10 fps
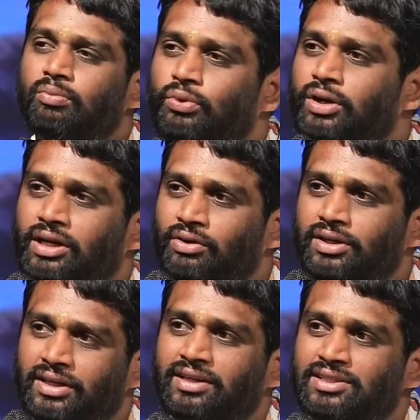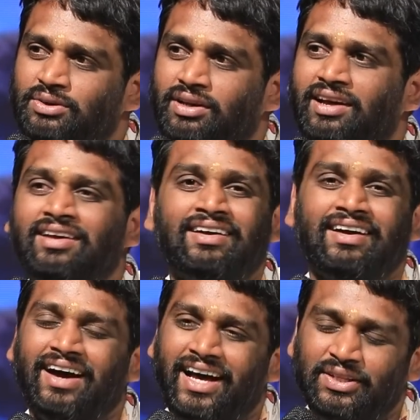ஒரு மூன்றரை கிலோ இருக்குதுன்னு சொன்னால்
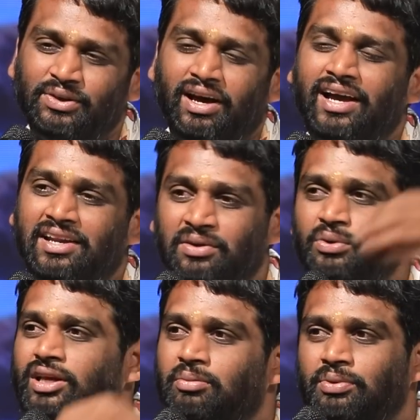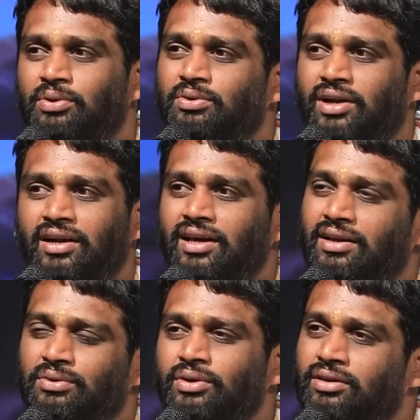அது ஒரு ஆயிரம் கோடிக்கு போகும்
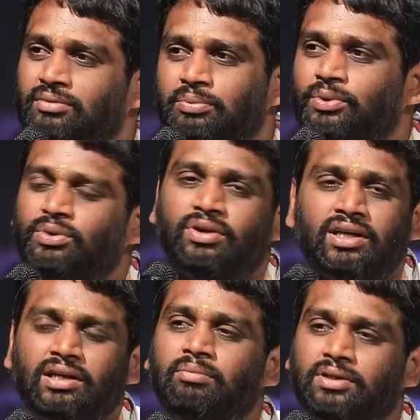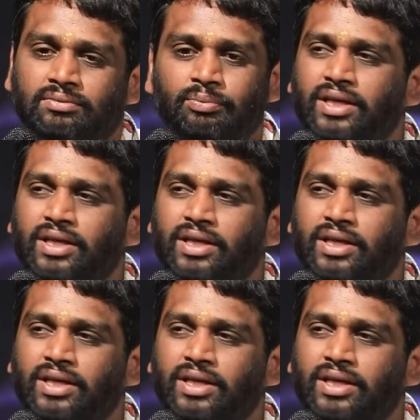ரெண்டாயிரம் கோடிக்கு போகும்னா நமக்கு